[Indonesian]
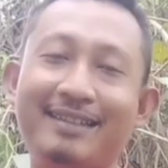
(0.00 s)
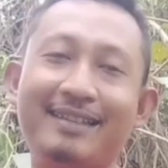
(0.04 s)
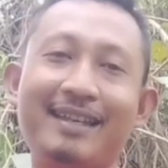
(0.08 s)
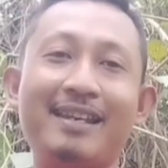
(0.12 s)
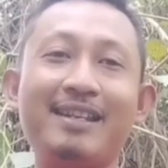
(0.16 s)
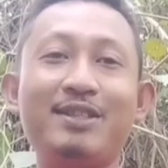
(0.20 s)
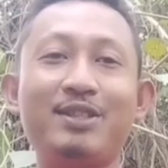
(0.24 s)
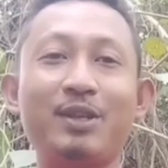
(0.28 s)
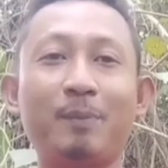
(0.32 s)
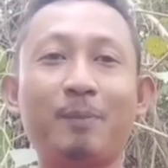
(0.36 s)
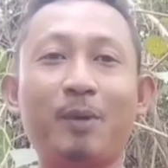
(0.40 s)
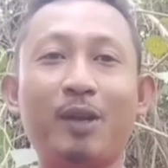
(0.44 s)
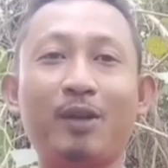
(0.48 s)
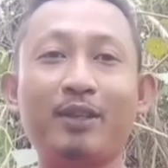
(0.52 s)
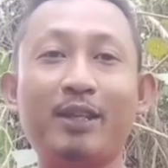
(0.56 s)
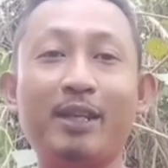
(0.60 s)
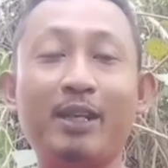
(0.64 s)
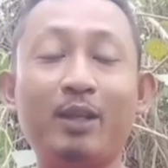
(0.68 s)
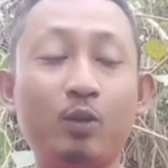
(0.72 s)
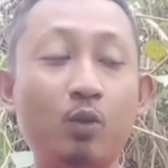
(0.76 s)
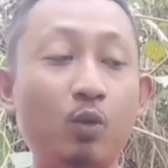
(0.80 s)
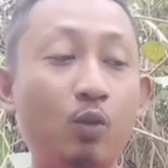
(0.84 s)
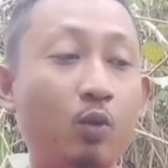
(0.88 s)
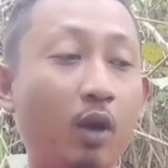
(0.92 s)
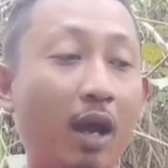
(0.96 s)
Jadi
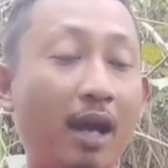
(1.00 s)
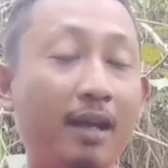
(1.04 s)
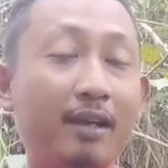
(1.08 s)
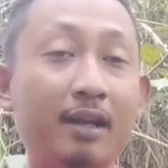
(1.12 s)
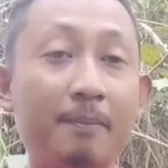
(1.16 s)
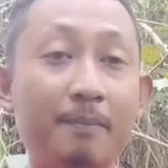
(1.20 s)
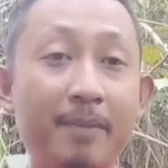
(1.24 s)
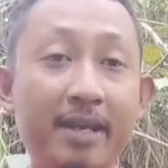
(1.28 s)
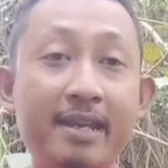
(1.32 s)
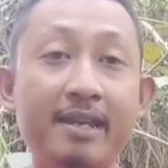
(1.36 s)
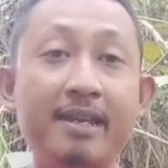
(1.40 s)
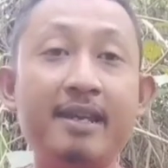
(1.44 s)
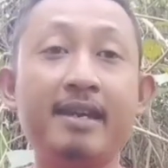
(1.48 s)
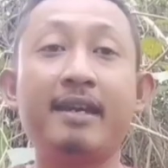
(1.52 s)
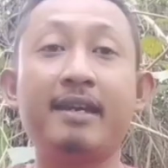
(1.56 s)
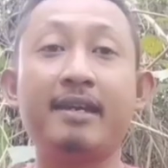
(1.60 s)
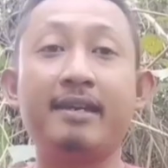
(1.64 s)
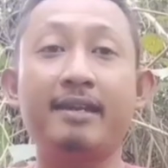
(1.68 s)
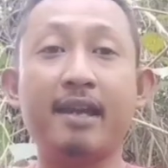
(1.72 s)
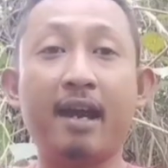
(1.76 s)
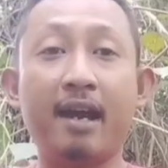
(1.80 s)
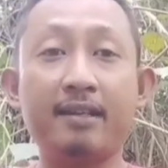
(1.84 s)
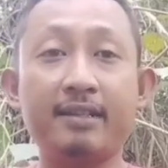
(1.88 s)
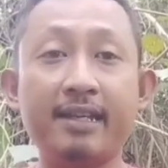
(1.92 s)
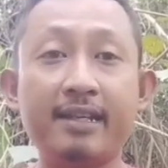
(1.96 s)
seperti itu kurang lebih
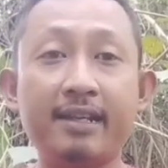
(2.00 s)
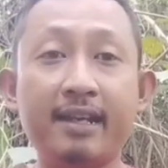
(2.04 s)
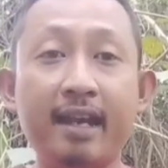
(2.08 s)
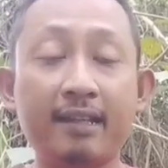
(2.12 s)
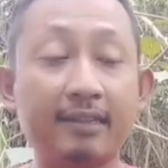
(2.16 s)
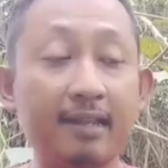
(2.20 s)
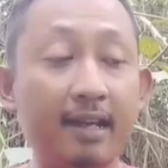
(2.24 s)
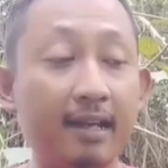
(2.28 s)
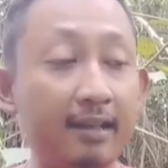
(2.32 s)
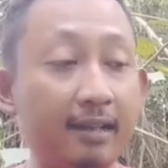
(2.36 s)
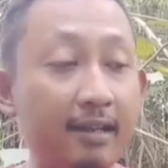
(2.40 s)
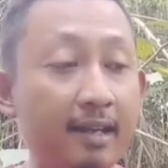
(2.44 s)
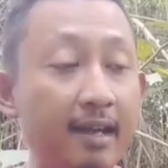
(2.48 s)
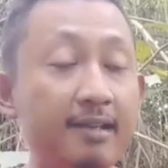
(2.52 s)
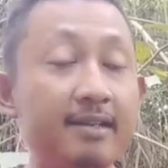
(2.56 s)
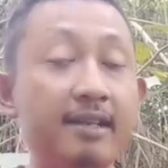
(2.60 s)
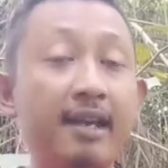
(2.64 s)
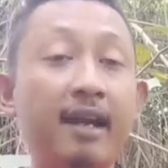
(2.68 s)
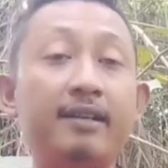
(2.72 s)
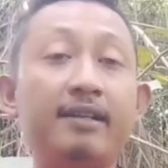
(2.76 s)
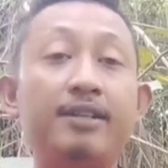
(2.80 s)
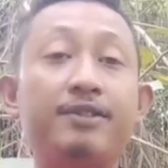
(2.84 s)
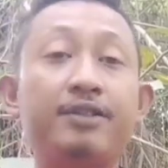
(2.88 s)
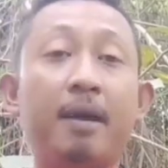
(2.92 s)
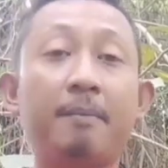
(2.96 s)
yang dikatakan
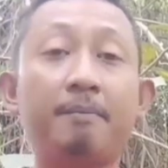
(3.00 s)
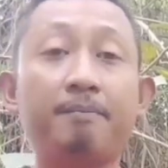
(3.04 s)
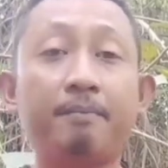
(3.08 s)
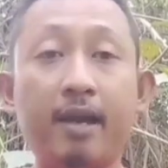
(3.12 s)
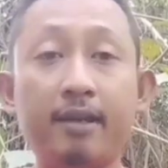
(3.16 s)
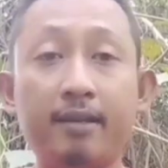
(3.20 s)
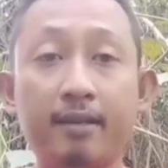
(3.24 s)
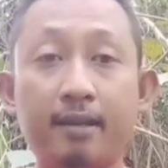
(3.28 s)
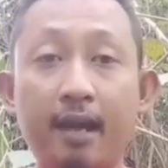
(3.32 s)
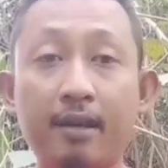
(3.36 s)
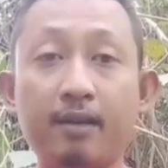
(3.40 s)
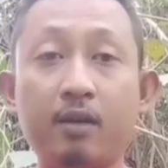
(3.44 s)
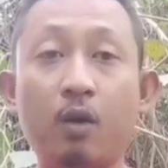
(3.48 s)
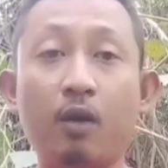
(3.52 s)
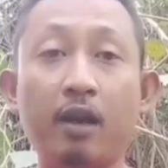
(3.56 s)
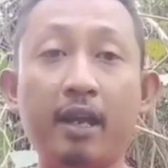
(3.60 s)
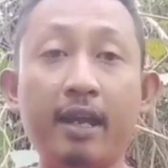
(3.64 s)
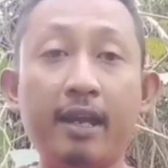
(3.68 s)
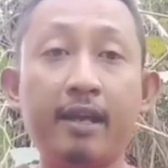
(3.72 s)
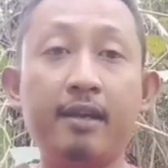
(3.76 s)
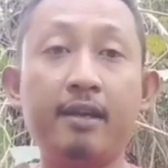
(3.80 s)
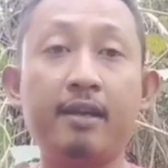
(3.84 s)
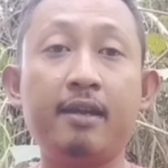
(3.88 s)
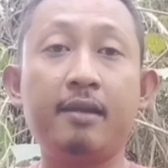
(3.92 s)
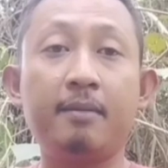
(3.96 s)
yang disampaikan
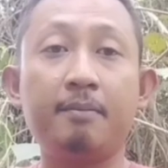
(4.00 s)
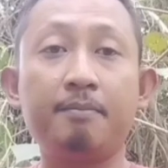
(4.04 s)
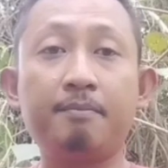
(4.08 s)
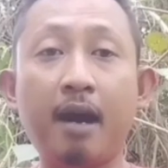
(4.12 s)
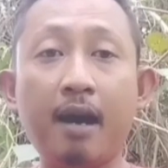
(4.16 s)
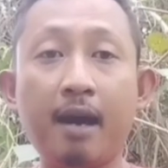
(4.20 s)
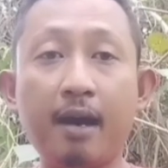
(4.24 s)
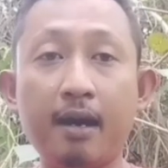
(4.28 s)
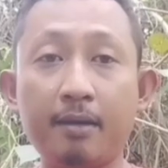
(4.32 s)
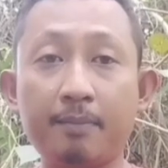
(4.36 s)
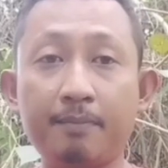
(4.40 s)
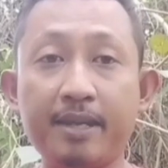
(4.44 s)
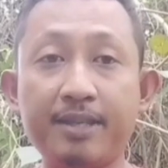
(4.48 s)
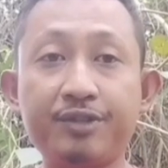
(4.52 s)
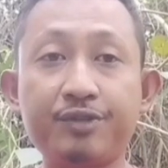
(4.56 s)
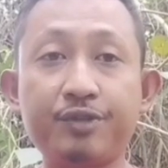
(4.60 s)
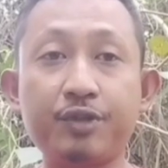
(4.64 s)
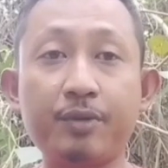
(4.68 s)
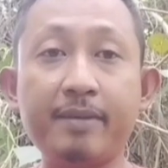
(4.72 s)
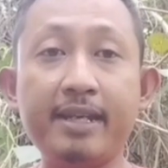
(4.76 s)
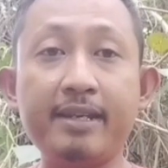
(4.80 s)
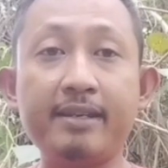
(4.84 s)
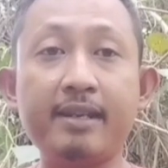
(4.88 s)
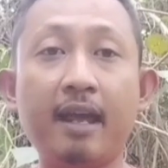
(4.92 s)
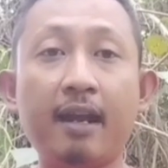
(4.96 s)
oleh Bahar bin
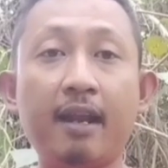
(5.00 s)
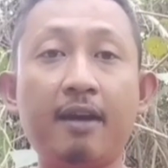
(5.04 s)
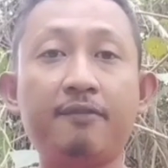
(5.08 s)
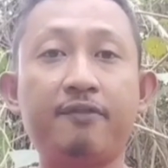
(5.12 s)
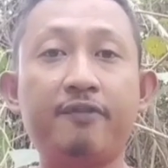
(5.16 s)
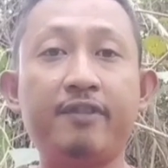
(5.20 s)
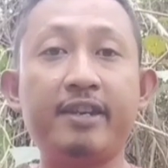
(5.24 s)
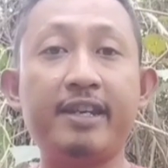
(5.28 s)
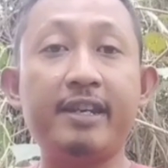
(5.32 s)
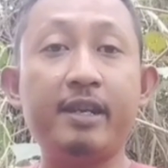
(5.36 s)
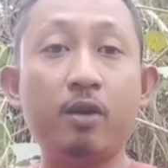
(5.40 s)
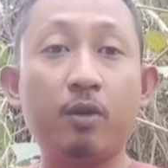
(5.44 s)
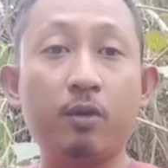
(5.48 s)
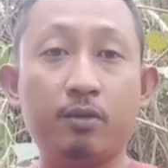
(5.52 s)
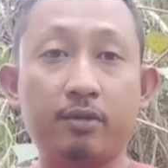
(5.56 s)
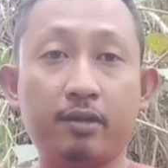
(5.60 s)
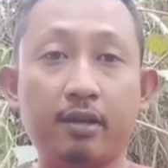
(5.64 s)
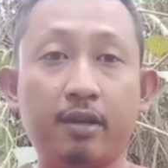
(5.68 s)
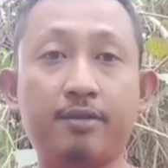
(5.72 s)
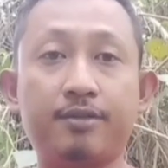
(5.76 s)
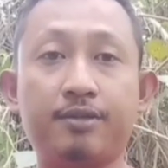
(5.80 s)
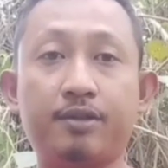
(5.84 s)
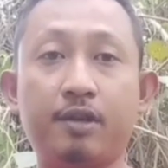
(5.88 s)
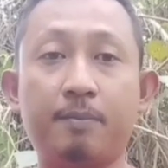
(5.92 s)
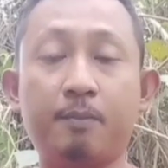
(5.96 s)
Sumit dalam video
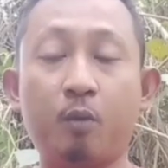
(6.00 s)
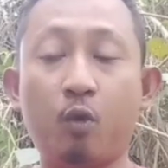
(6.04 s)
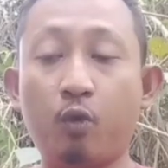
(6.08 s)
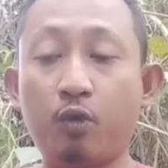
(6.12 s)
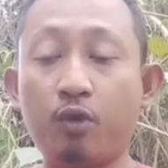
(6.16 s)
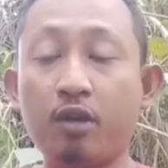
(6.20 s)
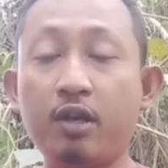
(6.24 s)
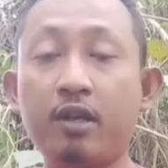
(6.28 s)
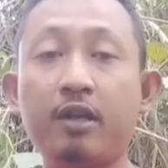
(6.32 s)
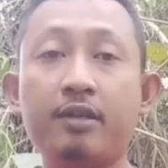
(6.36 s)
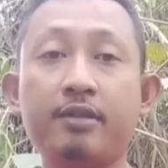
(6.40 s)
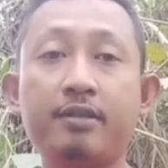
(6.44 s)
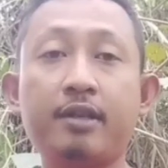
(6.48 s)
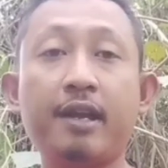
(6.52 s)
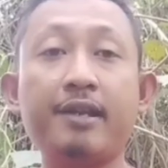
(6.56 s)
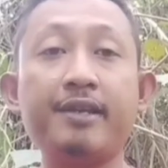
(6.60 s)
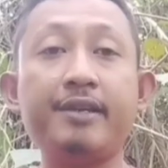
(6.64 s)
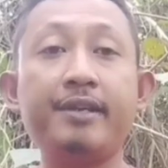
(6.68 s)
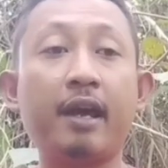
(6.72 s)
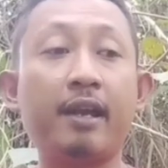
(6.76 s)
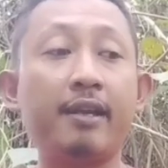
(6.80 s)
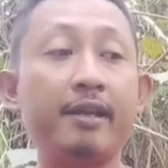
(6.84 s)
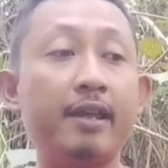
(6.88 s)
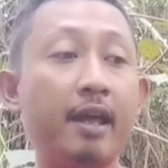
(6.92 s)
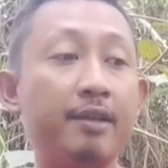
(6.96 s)
tersebut.
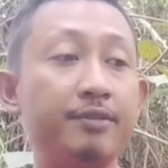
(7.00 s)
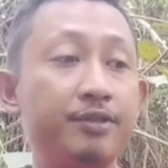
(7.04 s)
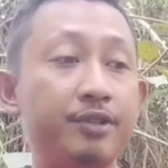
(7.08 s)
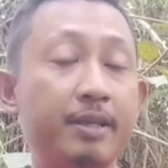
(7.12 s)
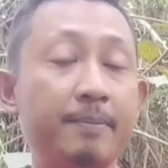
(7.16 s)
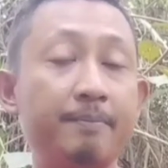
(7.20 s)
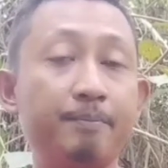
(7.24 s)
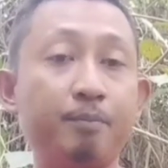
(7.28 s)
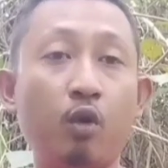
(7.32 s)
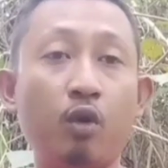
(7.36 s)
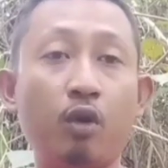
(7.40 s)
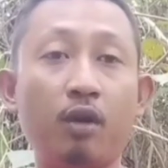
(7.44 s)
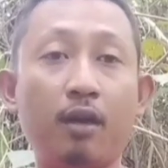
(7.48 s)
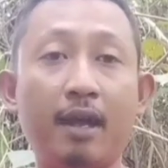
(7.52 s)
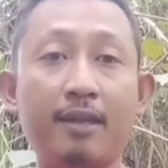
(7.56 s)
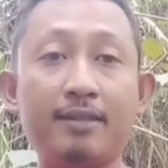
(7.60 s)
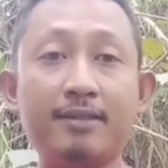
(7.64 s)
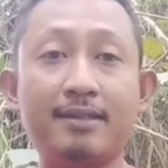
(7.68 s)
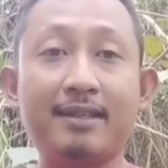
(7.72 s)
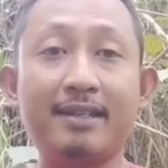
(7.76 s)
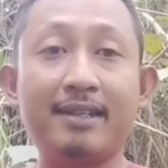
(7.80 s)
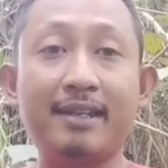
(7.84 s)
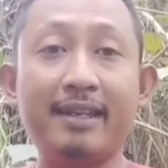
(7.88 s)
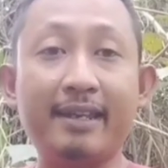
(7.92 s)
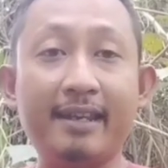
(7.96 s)
Jadi kalian
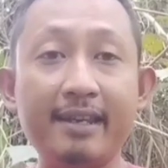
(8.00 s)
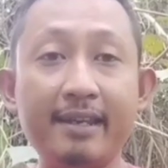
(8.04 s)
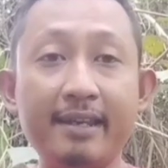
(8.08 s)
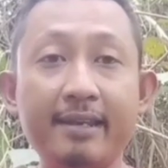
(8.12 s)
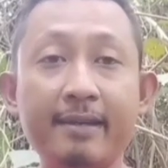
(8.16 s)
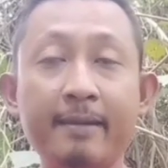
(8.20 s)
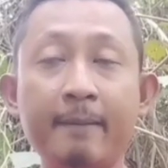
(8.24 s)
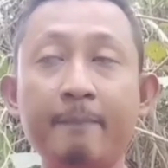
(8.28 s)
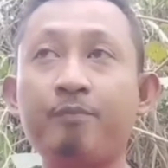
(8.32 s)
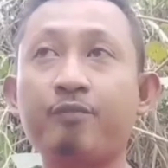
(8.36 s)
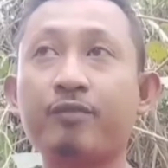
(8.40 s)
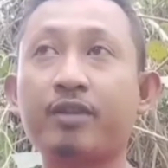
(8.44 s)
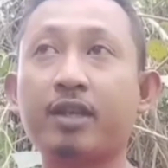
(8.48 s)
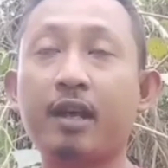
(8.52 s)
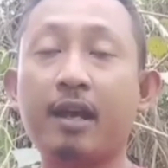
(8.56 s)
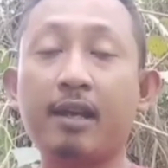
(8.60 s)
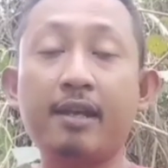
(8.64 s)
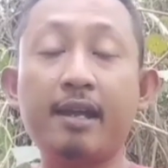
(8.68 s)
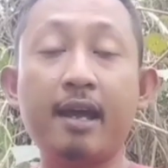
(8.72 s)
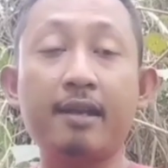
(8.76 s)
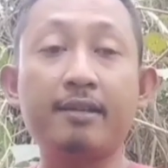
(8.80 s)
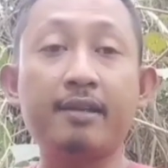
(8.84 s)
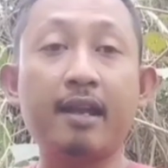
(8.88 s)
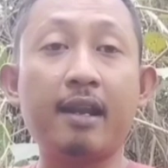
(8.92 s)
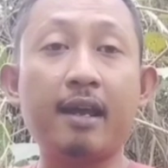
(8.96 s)
simpulkan sendiri,
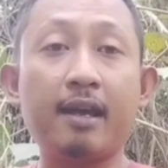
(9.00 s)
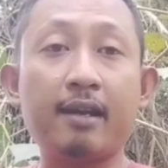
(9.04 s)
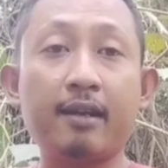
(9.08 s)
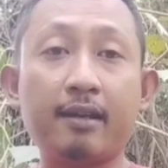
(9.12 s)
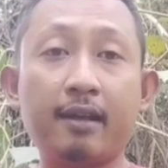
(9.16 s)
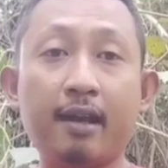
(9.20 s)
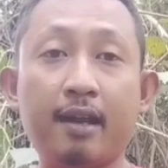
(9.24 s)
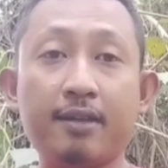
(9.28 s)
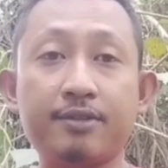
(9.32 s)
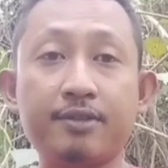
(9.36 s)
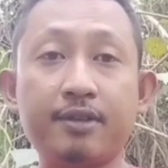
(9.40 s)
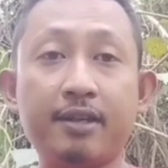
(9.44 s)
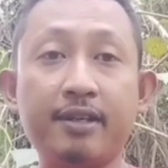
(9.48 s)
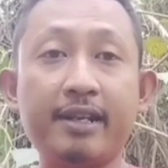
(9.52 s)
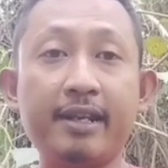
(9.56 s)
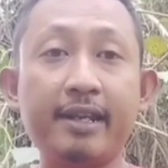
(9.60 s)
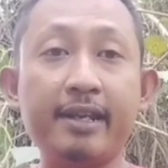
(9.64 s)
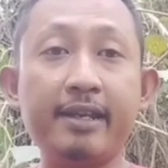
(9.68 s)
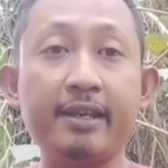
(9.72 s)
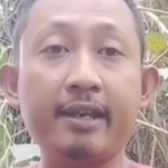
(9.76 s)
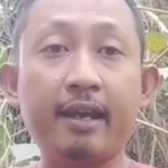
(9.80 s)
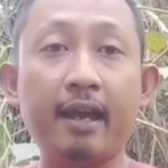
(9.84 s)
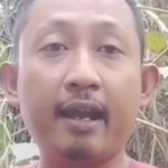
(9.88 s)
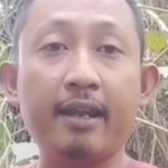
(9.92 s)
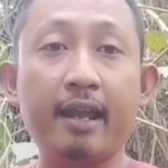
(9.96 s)
kalian nalarkan
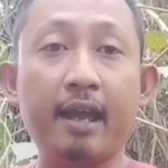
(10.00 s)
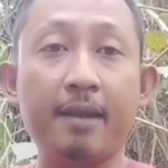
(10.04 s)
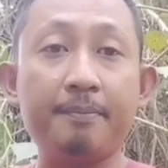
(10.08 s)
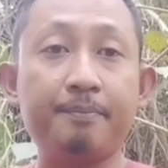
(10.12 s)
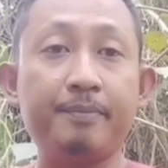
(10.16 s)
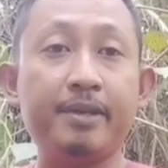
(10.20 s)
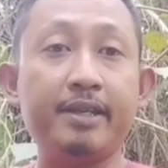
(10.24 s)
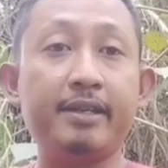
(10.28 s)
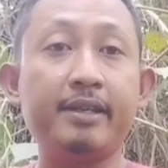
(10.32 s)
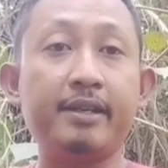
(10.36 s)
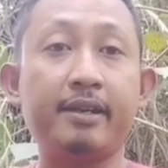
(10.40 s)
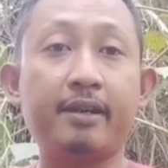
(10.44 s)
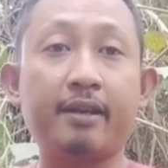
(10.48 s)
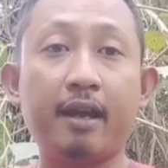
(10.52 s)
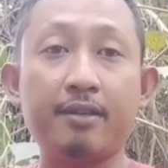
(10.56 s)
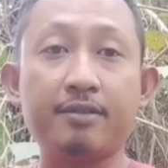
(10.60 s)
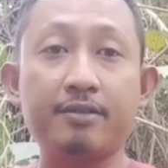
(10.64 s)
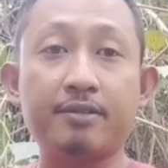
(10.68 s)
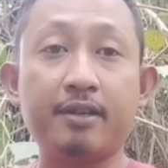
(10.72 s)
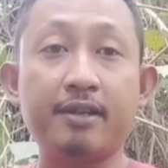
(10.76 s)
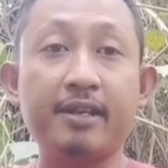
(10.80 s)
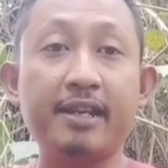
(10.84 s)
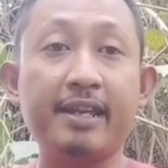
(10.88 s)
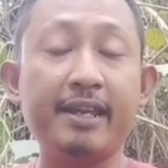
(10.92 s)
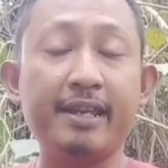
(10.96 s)
sendiri, kalian
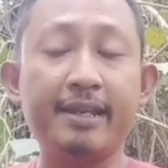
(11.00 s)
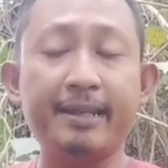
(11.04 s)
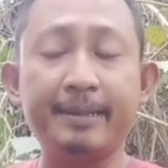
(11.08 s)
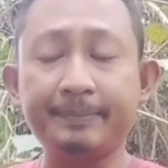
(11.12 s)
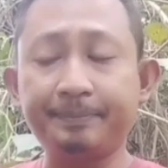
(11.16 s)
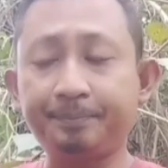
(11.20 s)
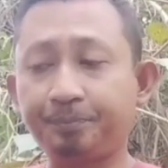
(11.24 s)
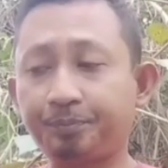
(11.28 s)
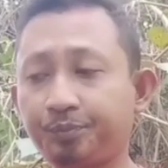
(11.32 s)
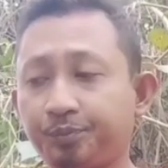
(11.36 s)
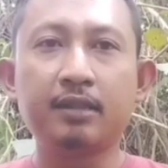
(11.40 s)
pikirkan sendiri.